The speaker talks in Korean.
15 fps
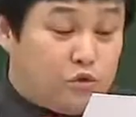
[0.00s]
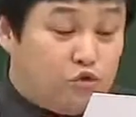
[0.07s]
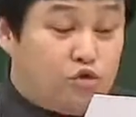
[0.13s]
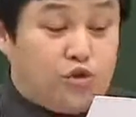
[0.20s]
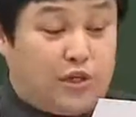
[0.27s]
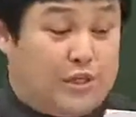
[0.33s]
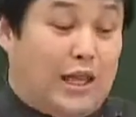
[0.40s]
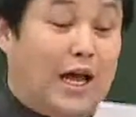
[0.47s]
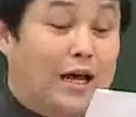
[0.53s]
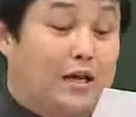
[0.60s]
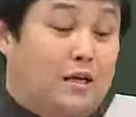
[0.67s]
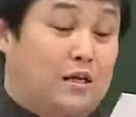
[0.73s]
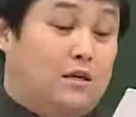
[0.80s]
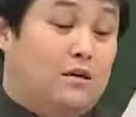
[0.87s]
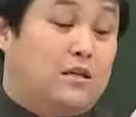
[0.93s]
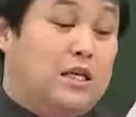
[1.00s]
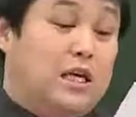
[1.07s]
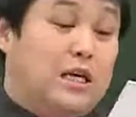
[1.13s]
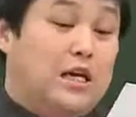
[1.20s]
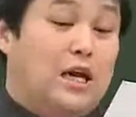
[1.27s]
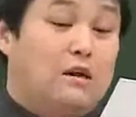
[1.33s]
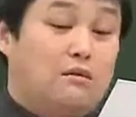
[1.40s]
수 있다. 그런
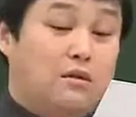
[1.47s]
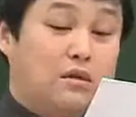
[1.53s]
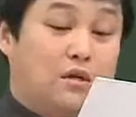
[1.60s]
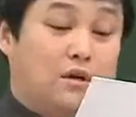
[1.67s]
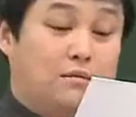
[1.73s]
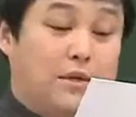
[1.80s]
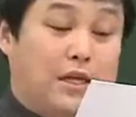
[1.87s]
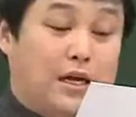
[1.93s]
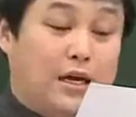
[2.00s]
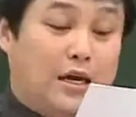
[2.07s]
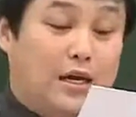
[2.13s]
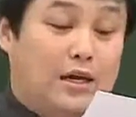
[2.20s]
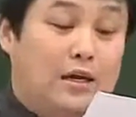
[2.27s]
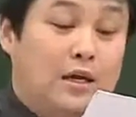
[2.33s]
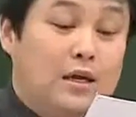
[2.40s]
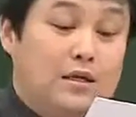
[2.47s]
얘기를 하고 있는 겁니다.